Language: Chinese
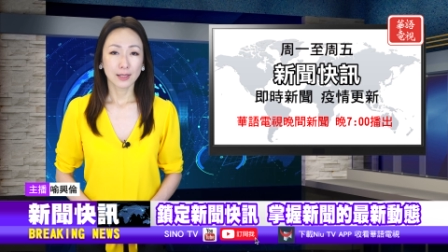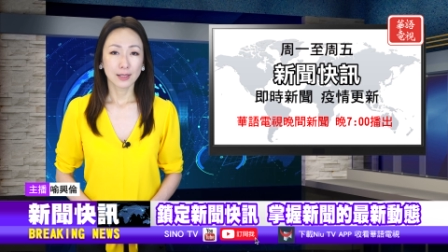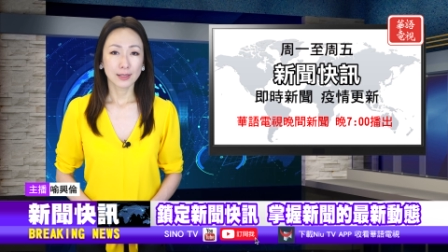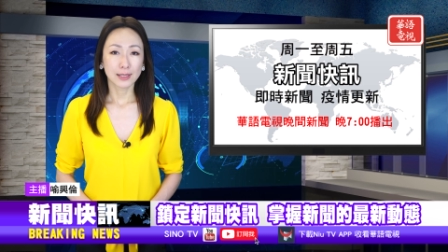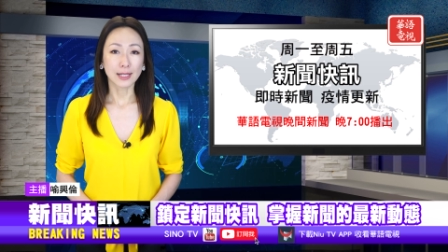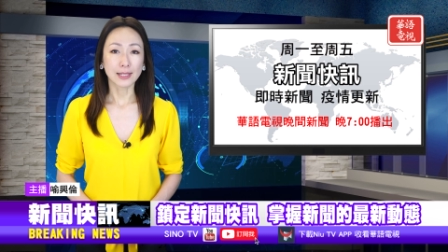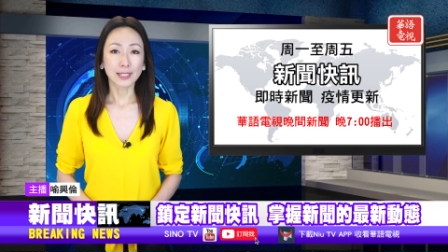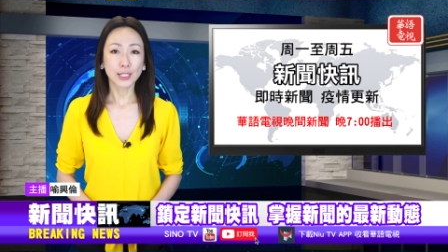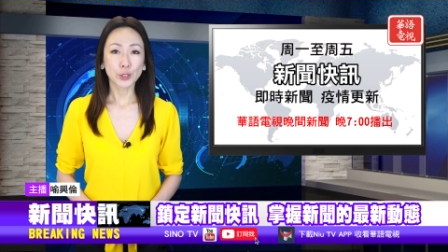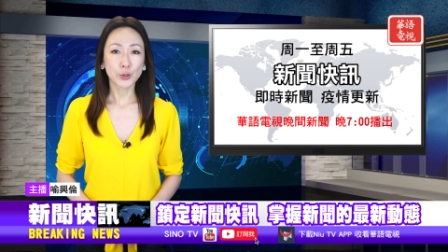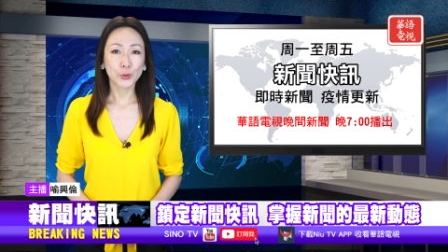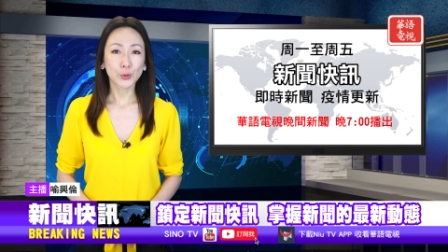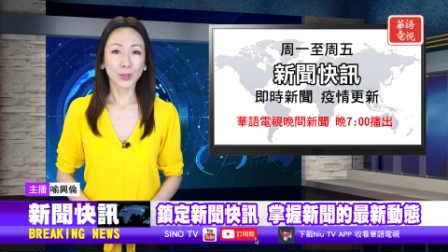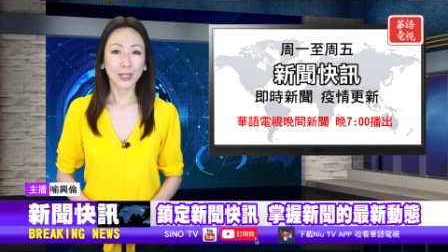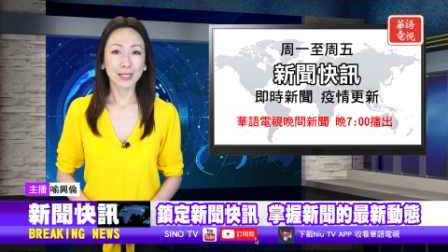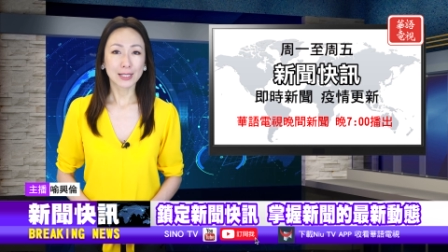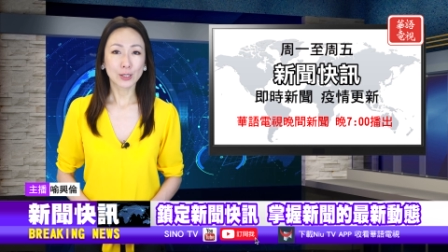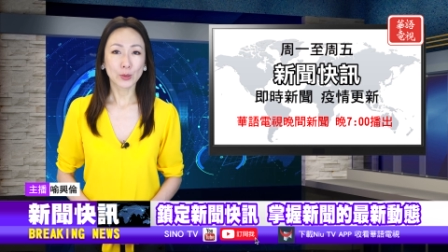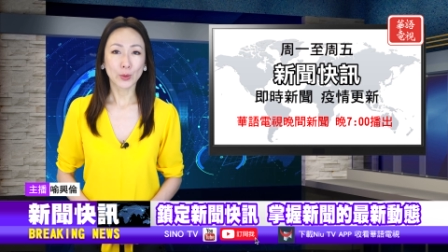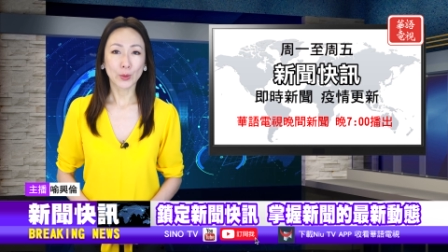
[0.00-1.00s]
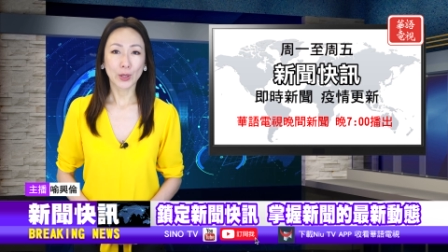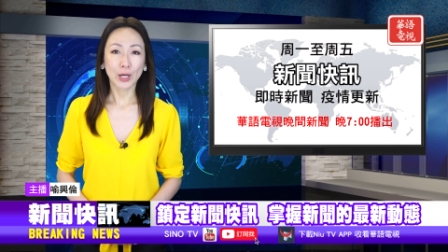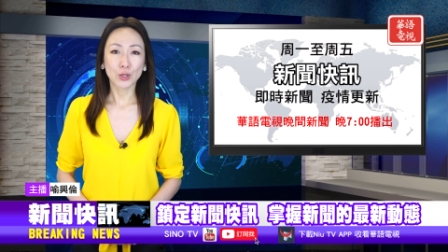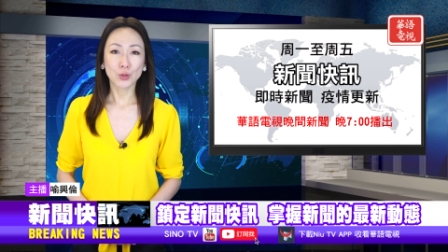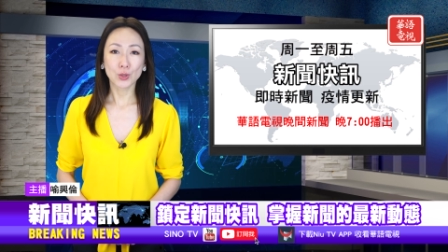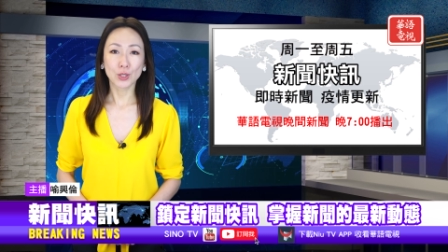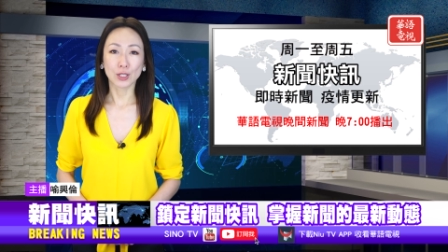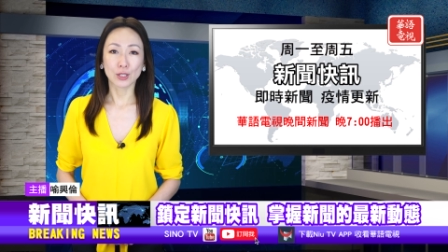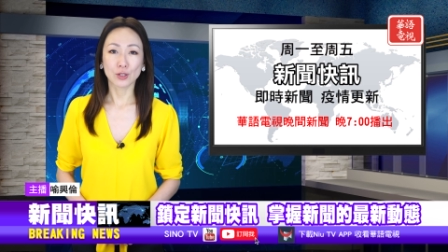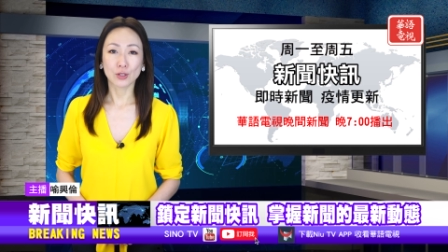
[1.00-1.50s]
请继续锁定《新闻快
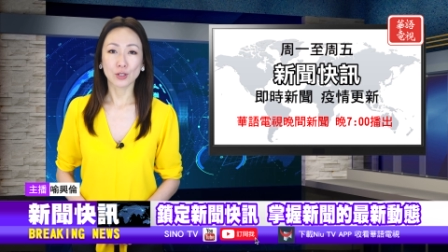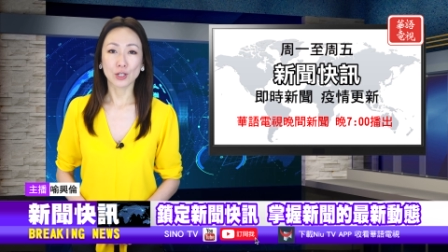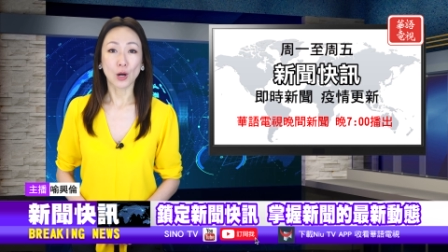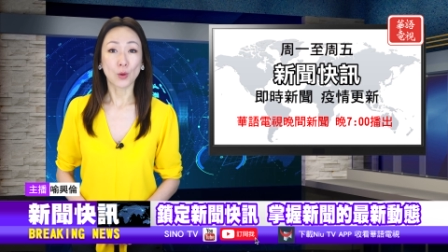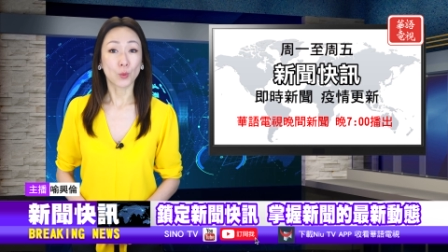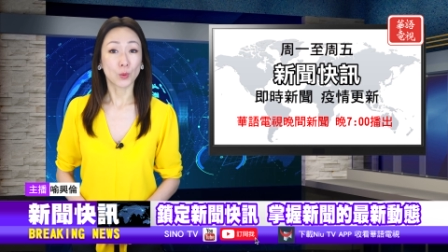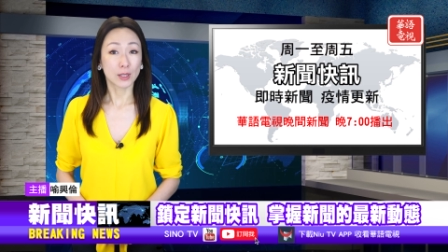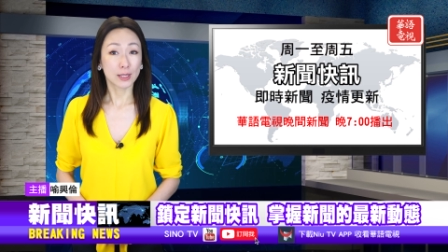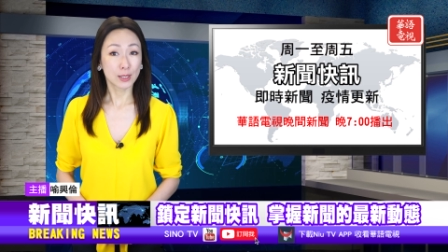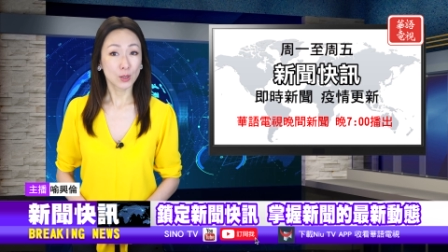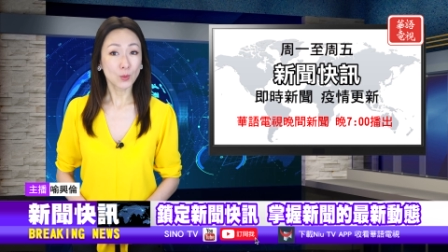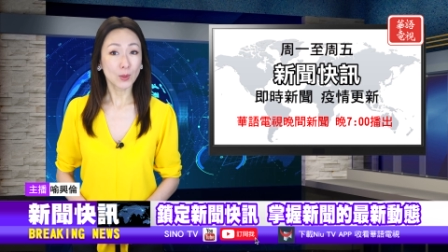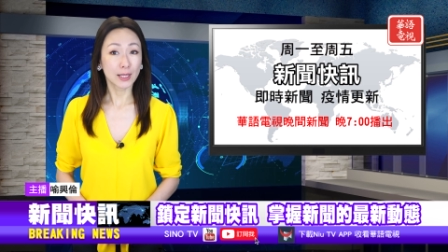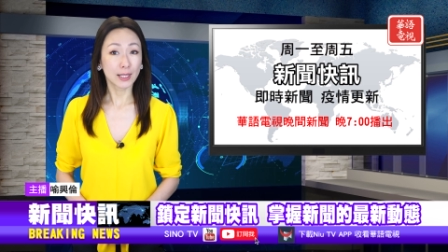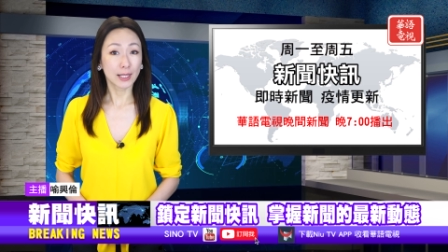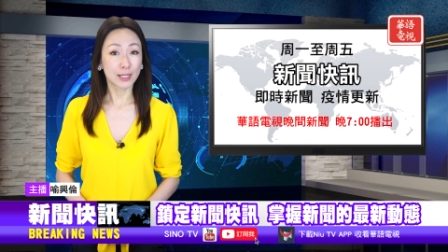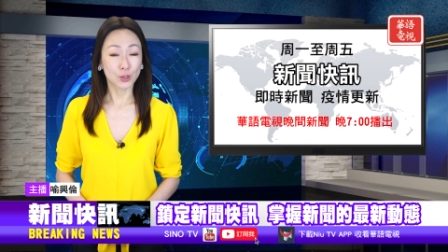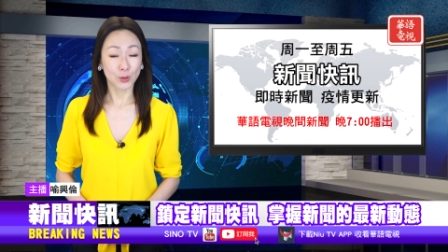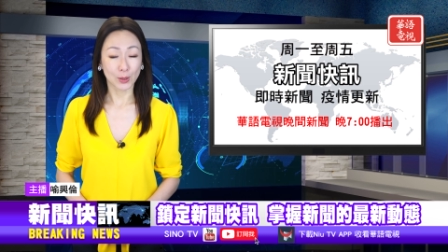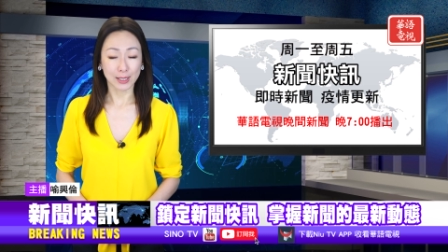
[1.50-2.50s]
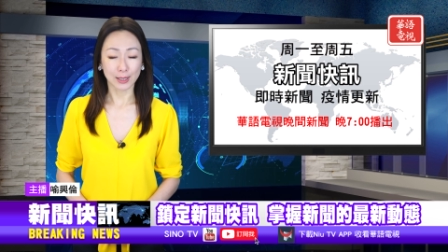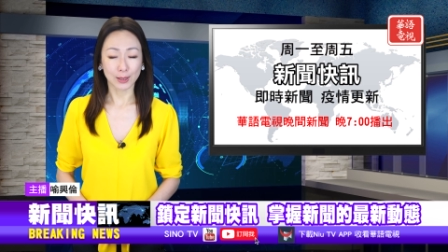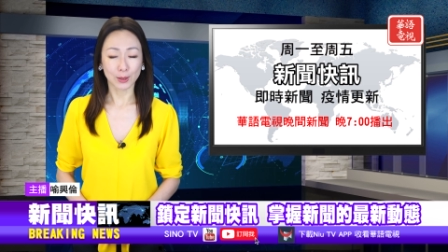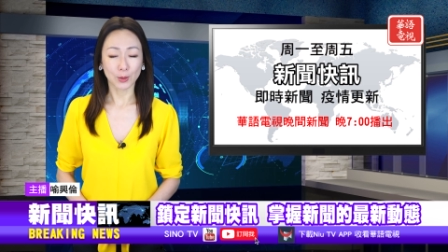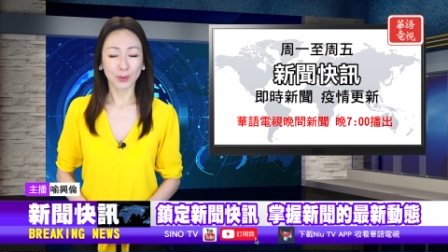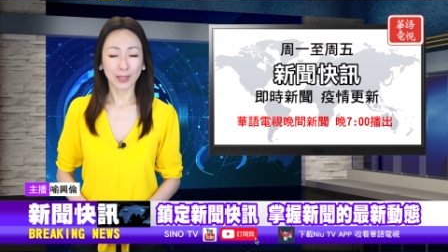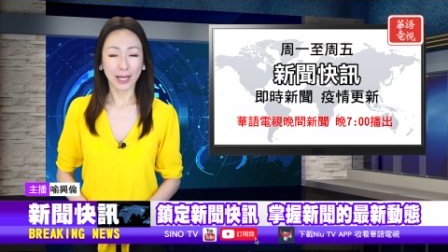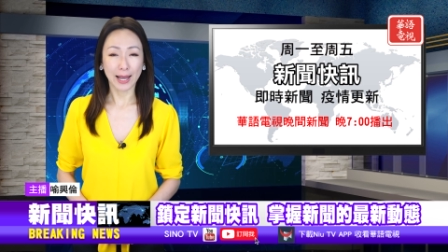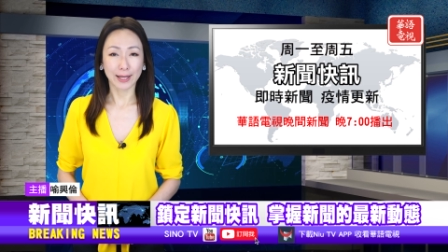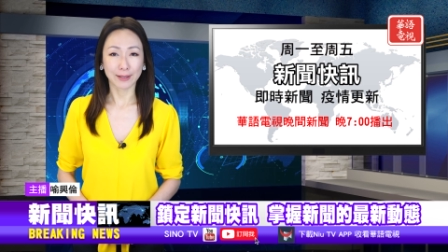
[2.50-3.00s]
讯》，掌握新闻的最新
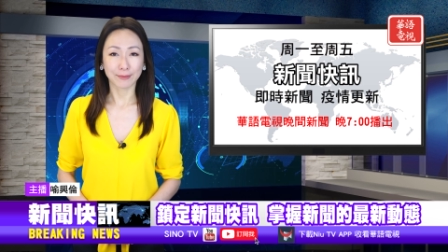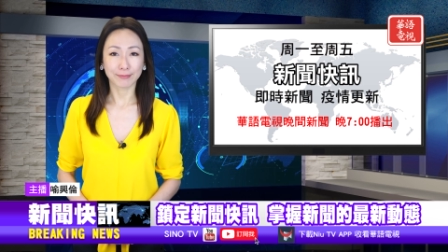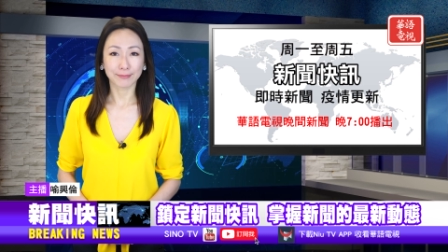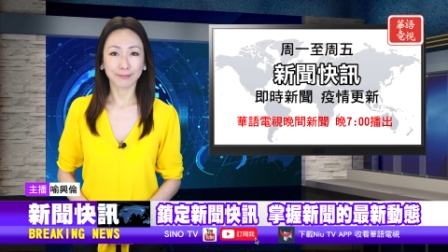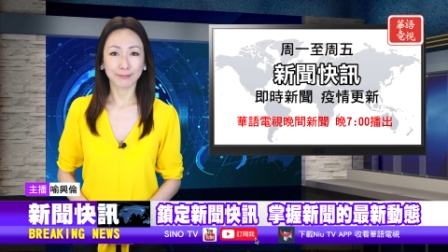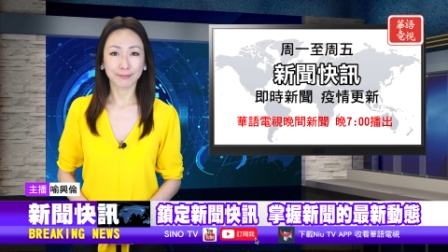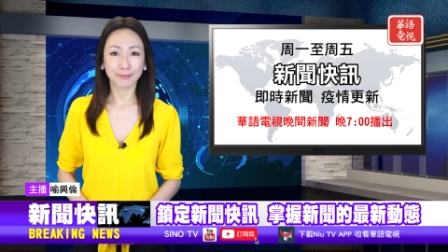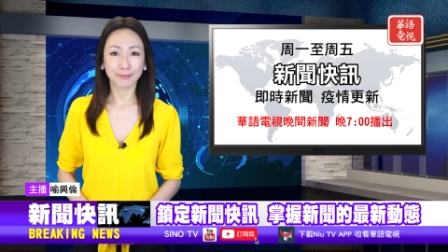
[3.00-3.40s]
动态。